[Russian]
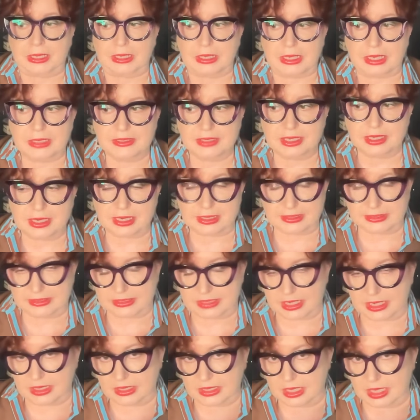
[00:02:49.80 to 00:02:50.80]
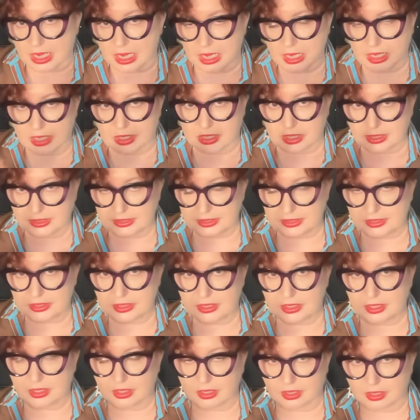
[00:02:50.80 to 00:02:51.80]
есть такая страна
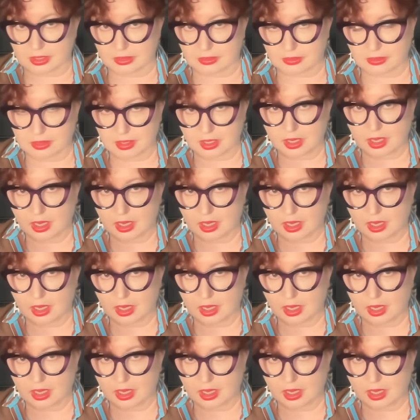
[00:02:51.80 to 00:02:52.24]
Россия.